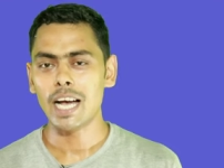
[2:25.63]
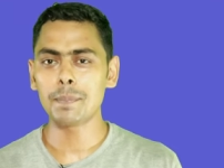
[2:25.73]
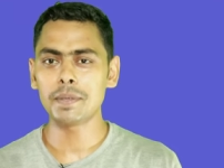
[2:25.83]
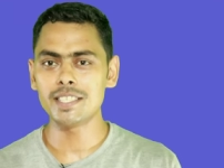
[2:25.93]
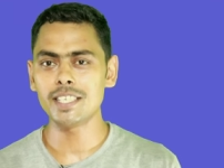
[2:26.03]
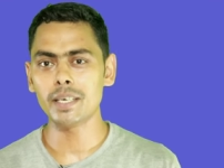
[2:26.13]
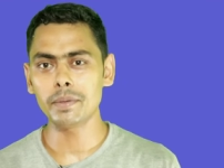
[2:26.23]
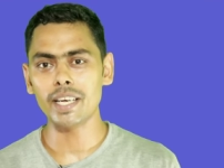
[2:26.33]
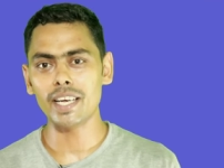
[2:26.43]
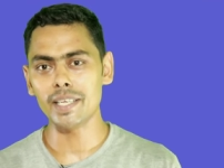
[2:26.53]
आप किसी के
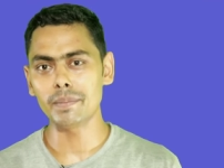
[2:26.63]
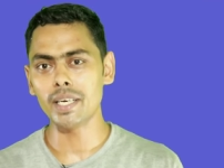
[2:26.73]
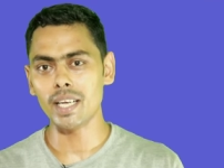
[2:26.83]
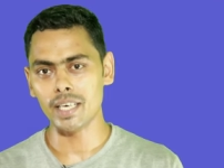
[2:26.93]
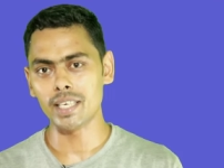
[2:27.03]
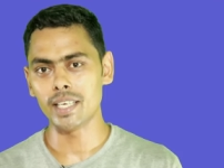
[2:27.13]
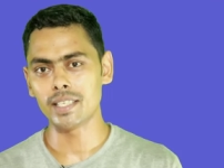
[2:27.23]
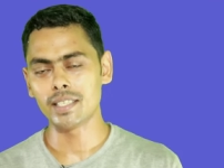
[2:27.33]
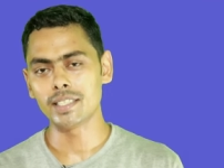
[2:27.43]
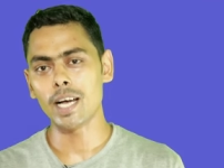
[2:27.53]
भी कहने में ना आए
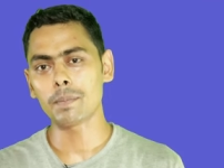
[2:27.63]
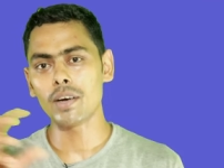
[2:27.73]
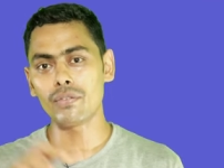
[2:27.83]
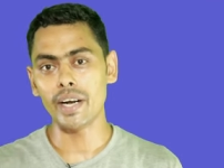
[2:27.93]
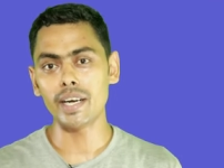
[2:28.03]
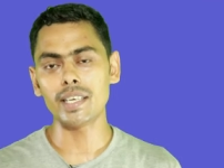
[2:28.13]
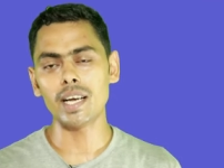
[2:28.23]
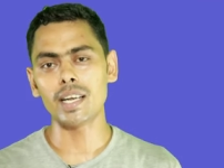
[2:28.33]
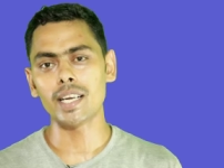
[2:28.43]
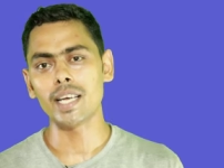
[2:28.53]
लाइक या आपका फ्रेंड
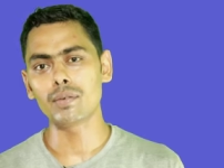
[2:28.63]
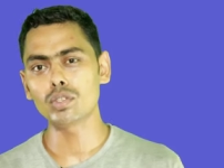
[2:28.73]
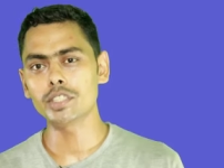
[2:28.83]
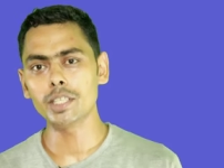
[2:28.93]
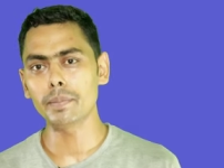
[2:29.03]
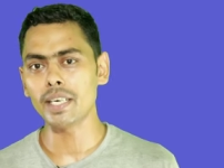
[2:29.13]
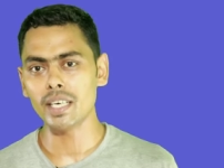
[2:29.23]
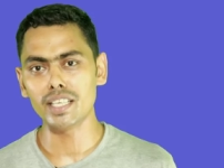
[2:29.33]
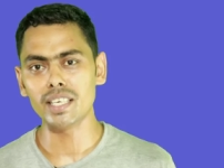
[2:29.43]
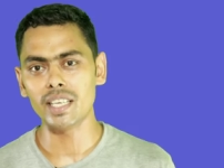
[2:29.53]
क्या कर रहा है वो चीज़ें
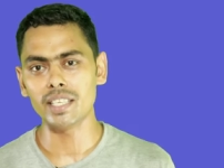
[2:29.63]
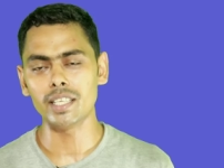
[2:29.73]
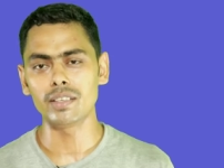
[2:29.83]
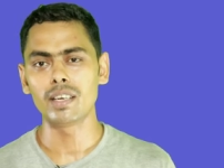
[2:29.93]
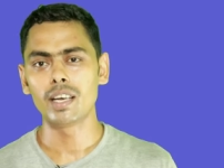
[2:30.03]
मैटर नहीं करेंगी